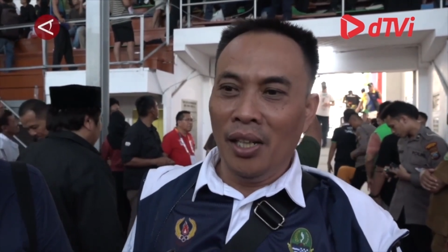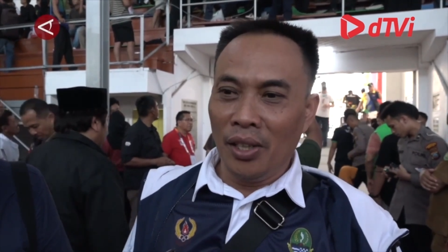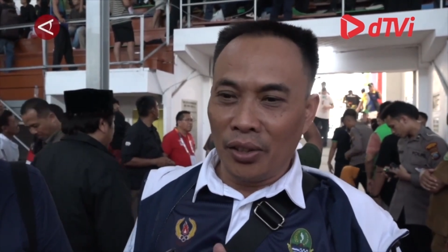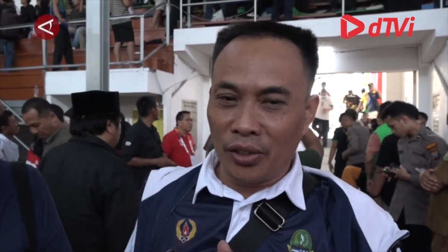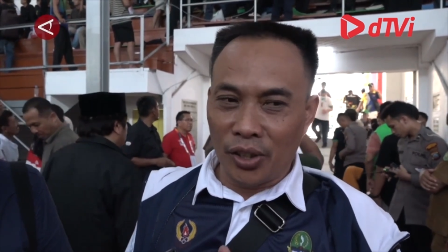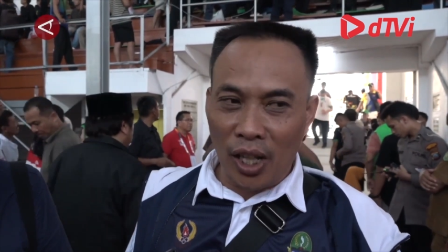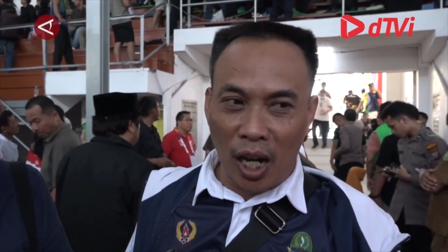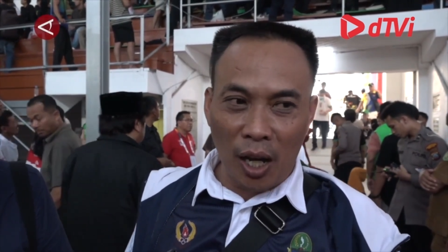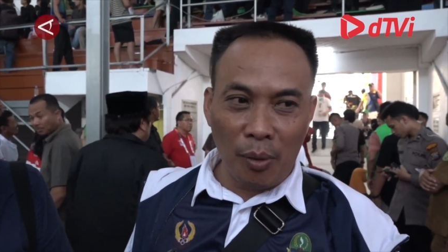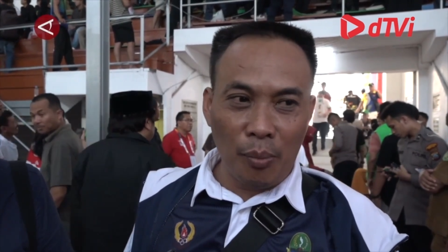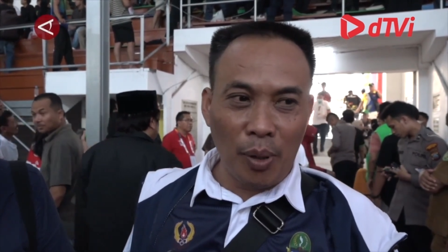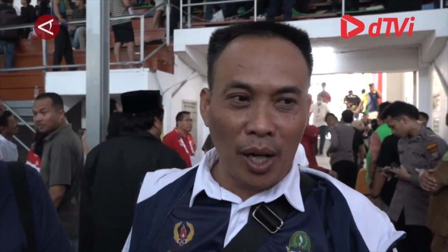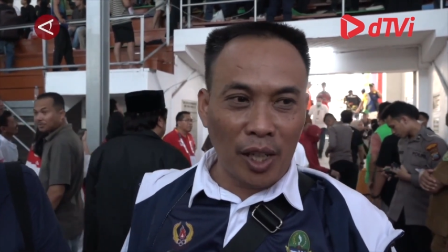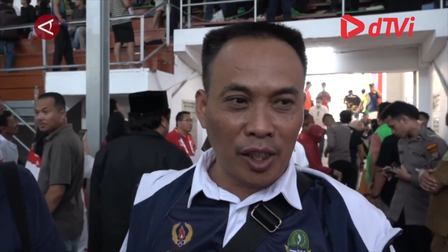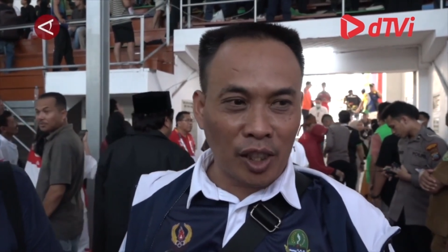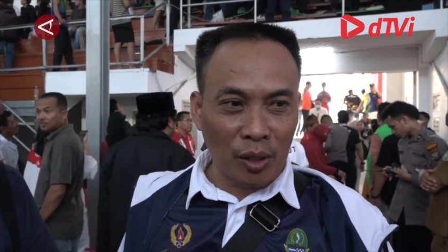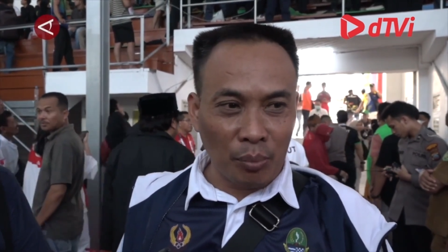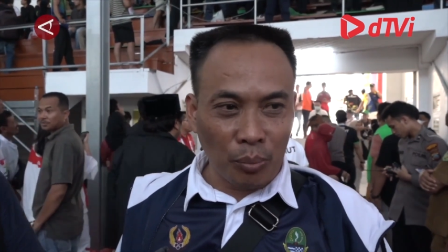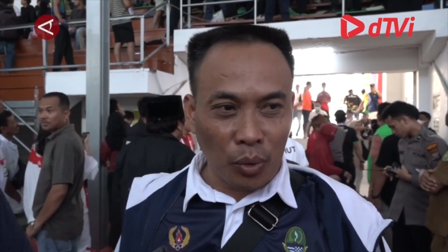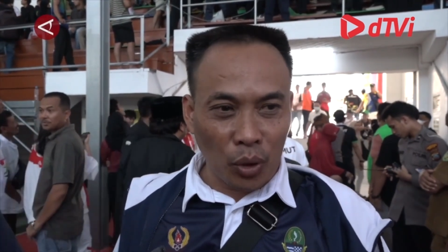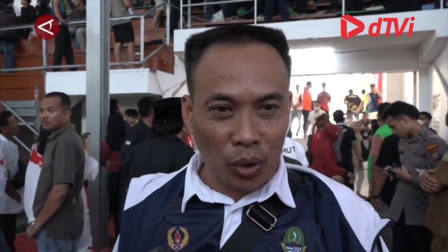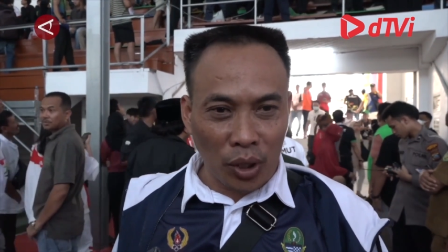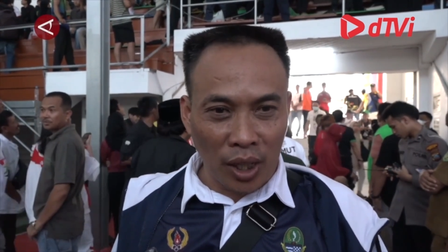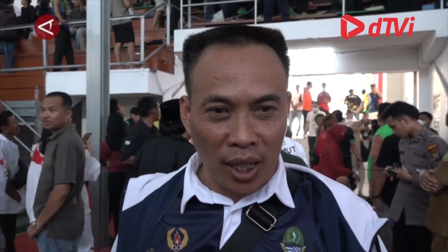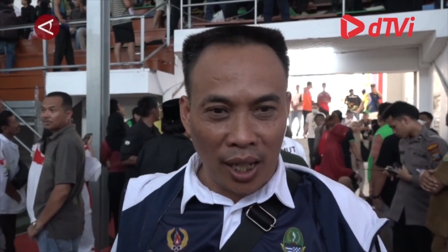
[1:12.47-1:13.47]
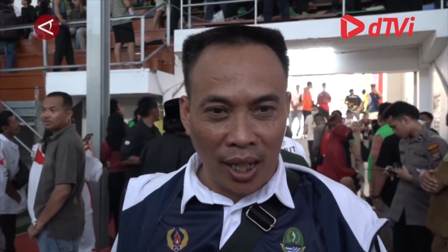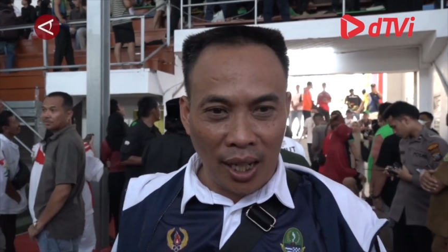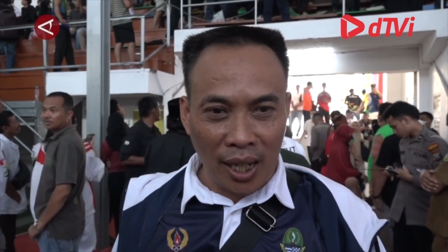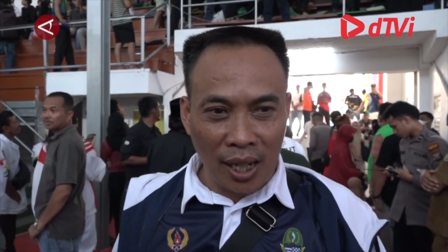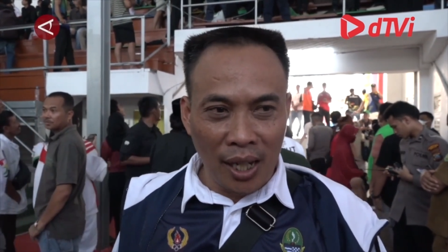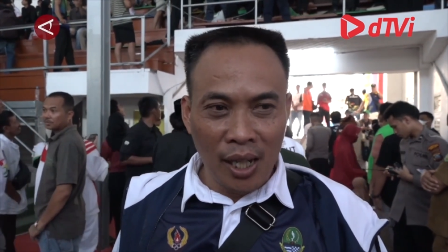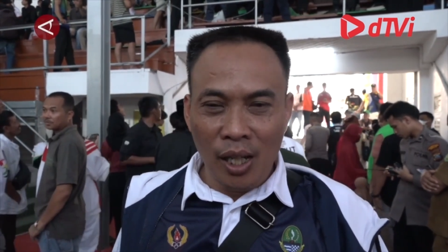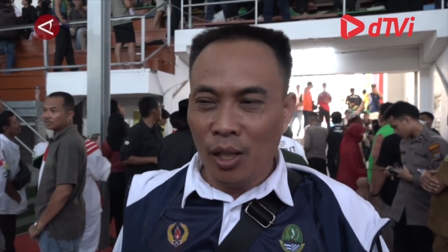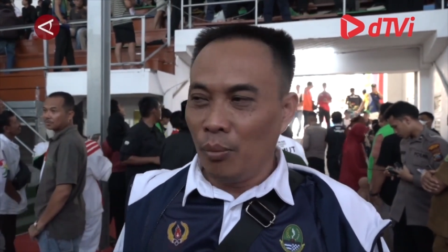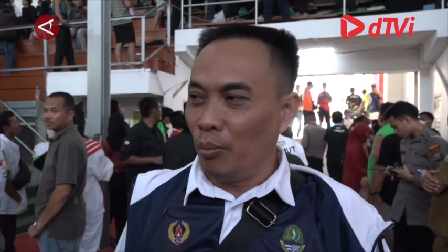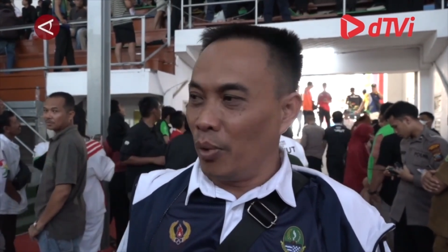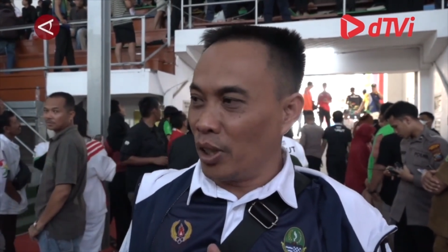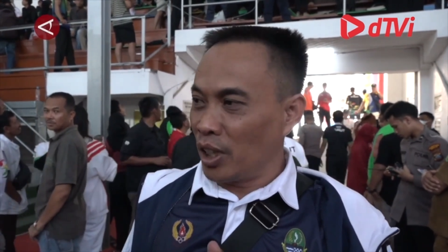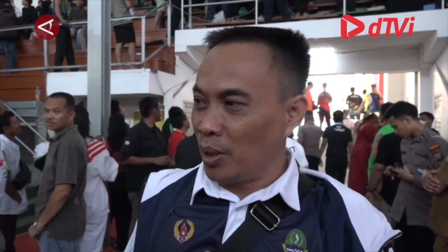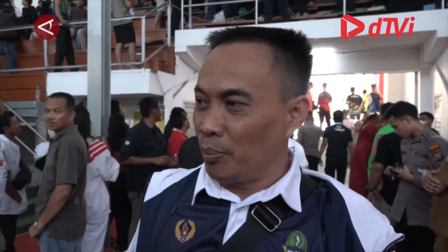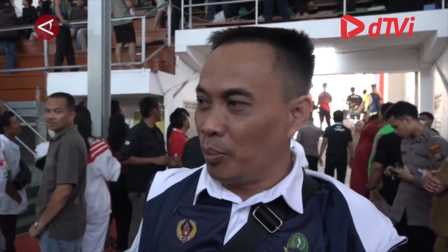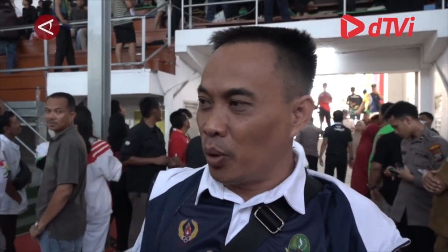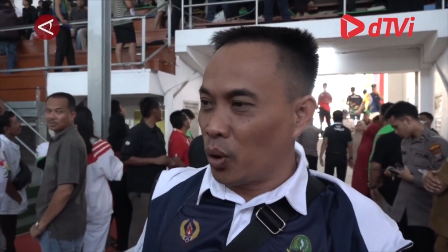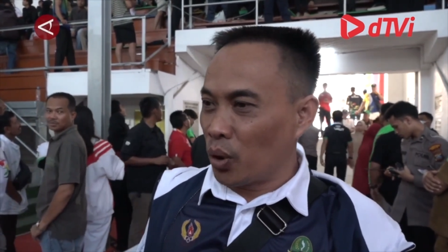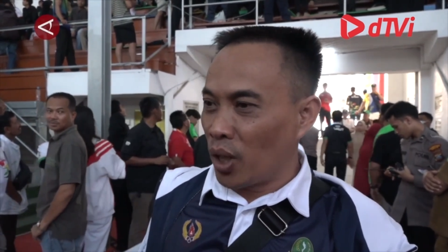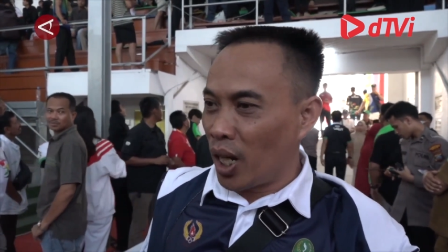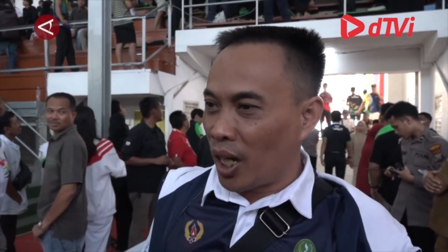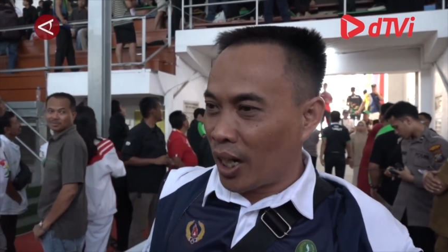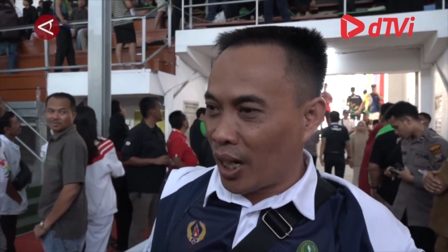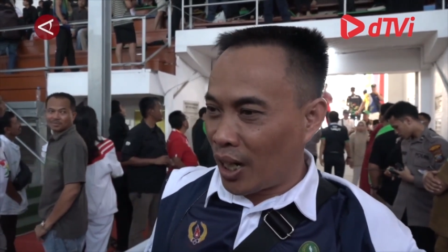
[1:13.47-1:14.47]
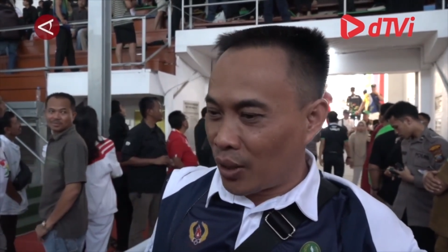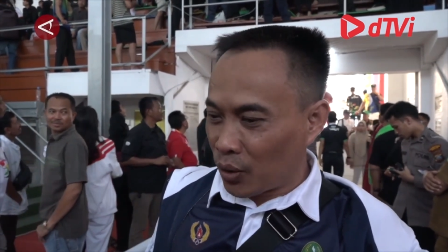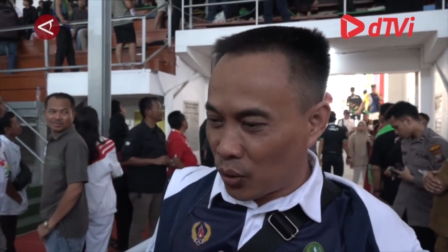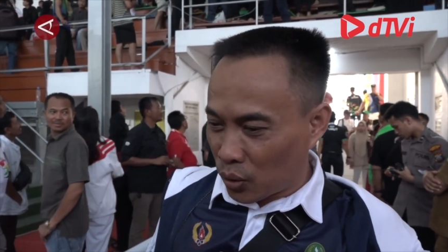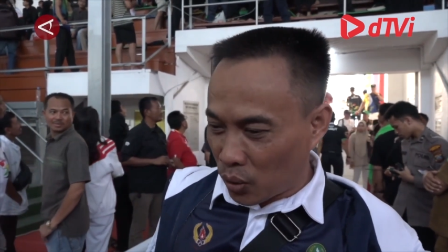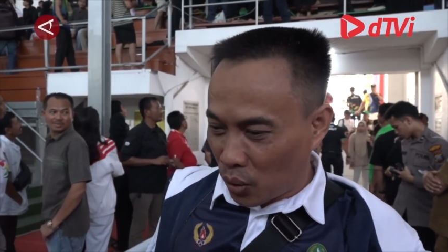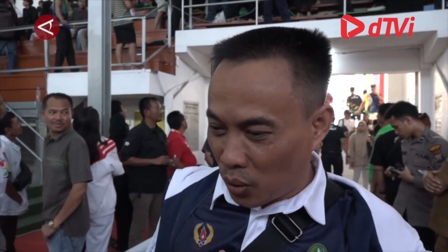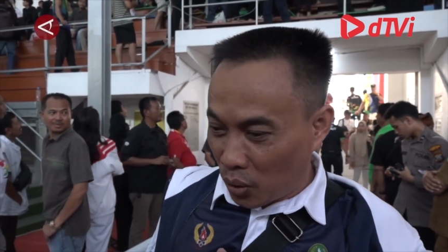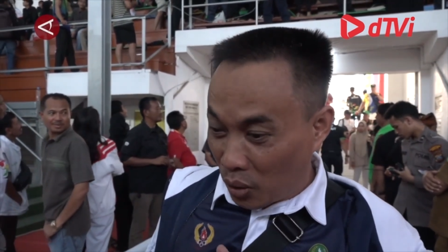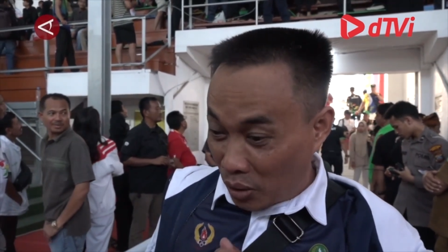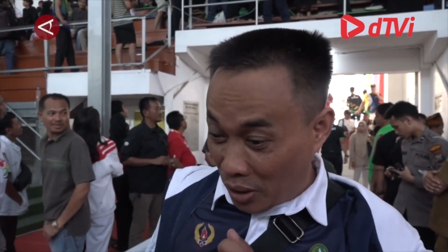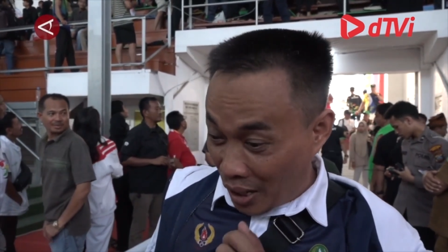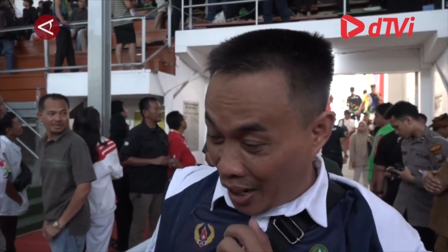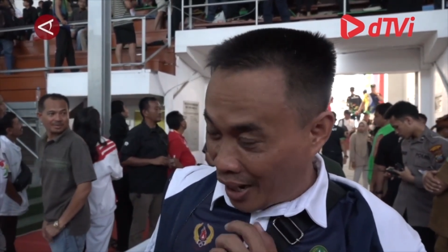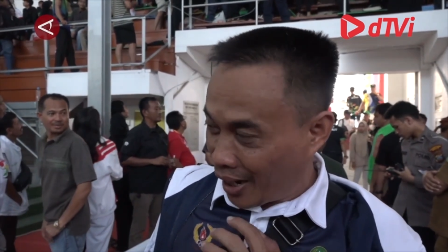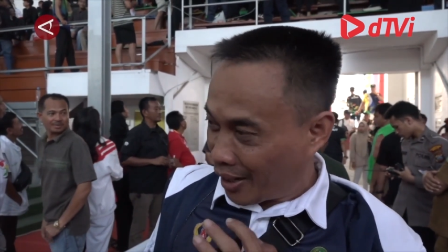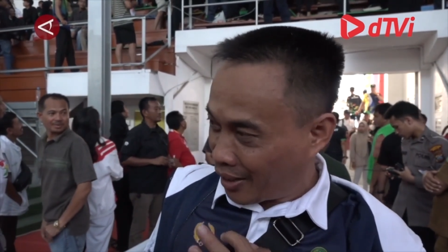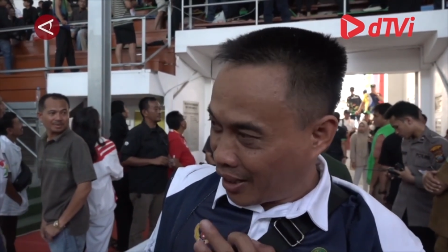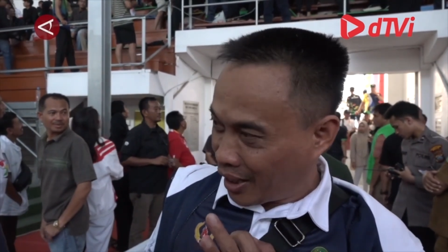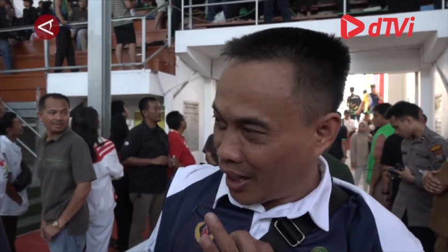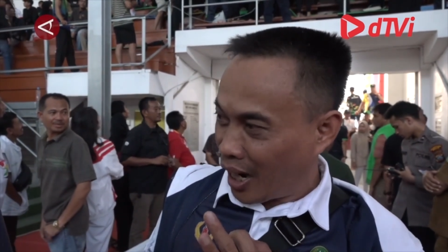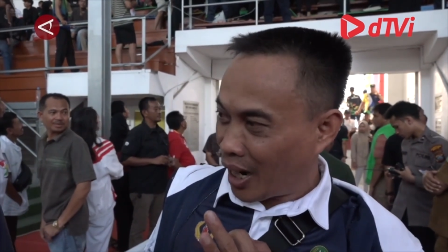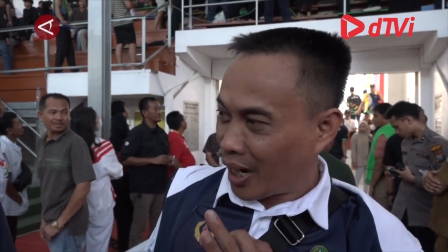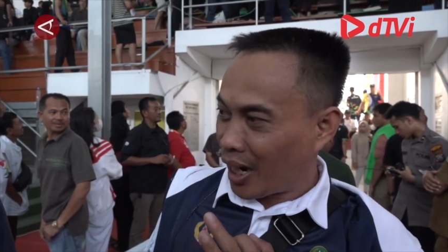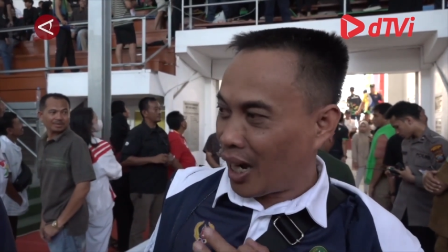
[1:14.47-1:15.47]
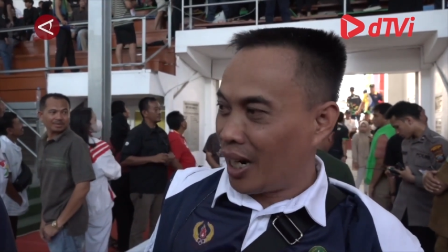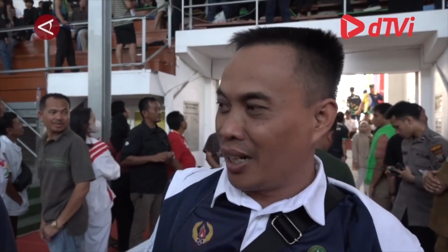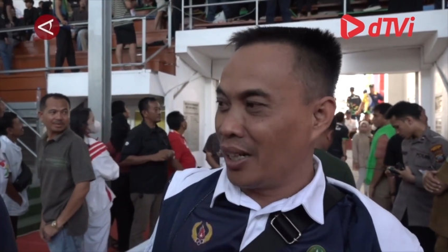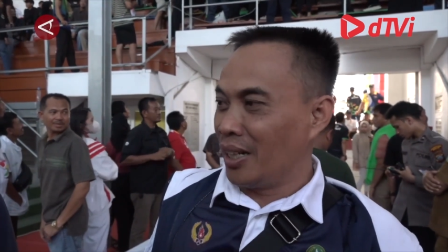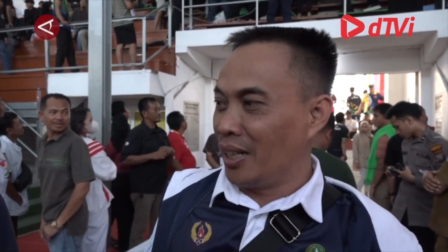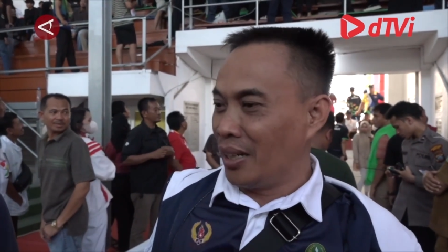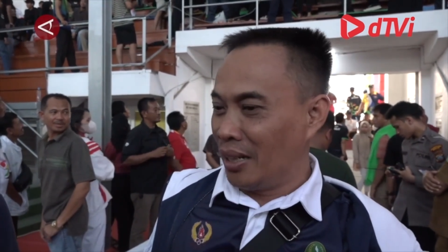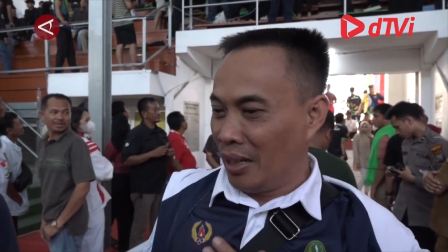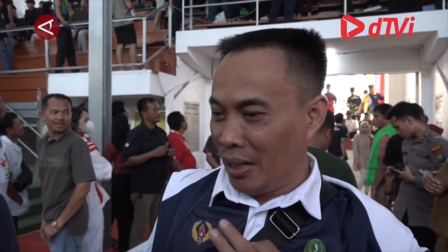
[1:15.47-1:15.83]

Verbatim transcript: Jabar sempurna menyempurnakan untuk yang ketiga kali